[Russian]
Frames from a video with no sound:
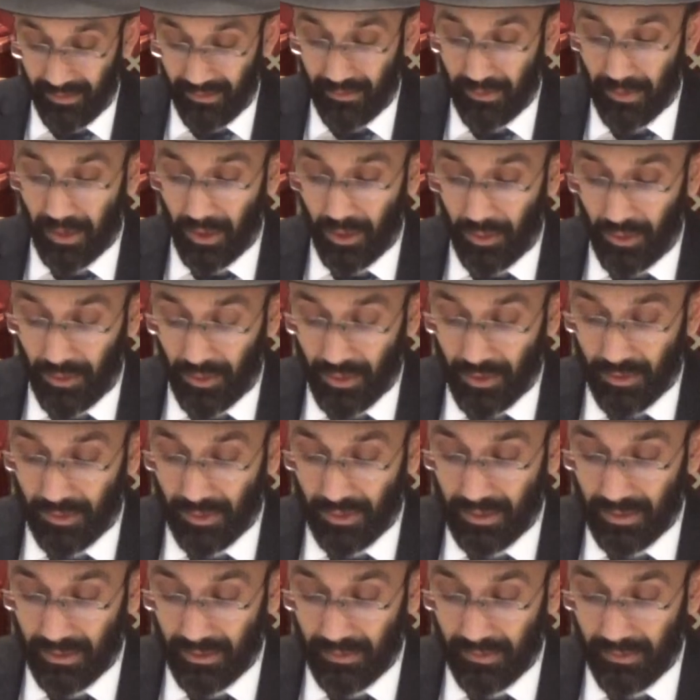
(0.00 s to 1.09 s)
Микрорайоне
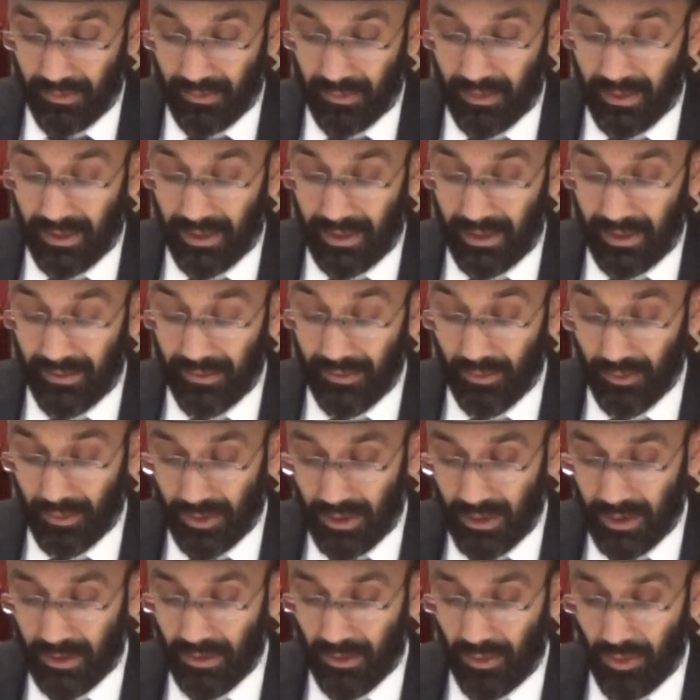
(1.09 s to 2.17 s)
живете. А, но а а, ну,
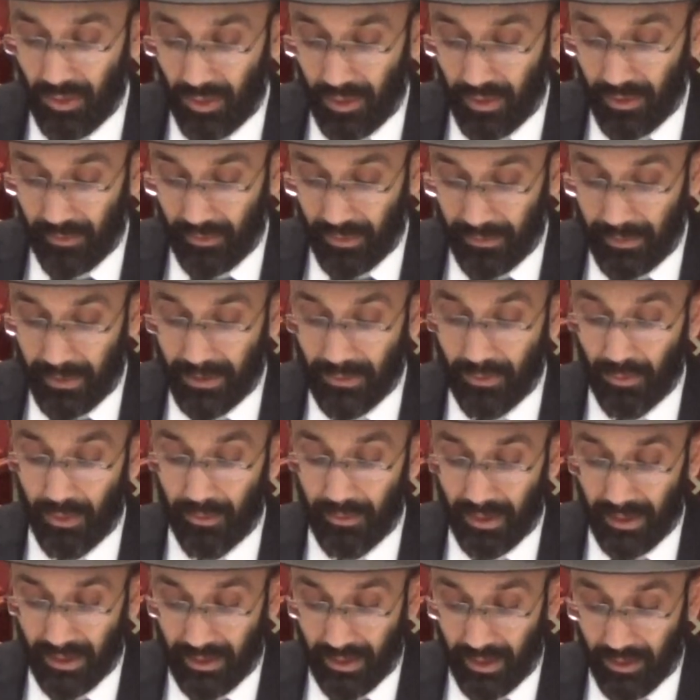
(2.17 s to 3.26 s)
здесь другое. Мы посмотрим
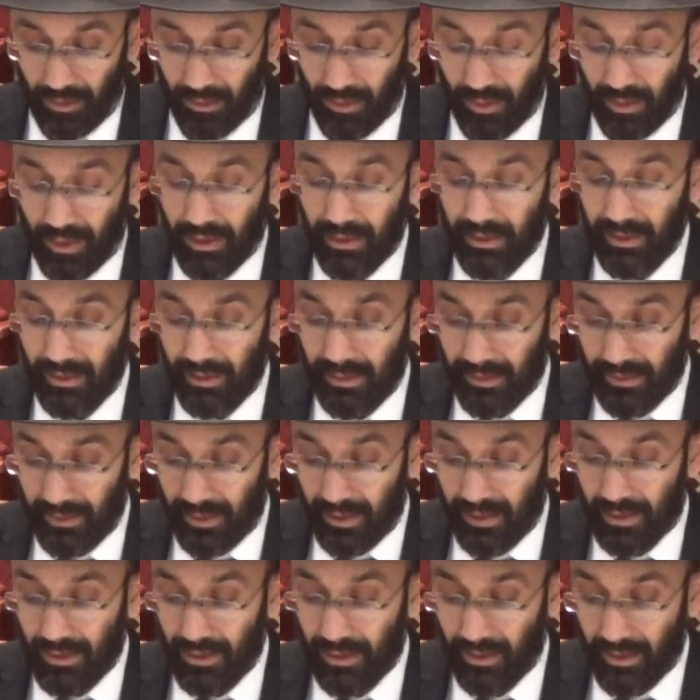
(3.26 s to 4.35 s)
здесь так. Он говорит
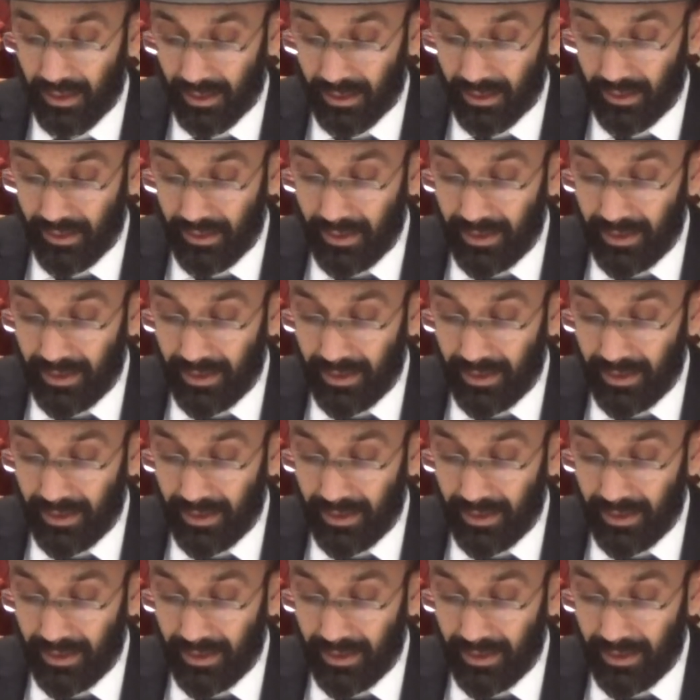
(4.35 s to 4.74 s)
дальше так.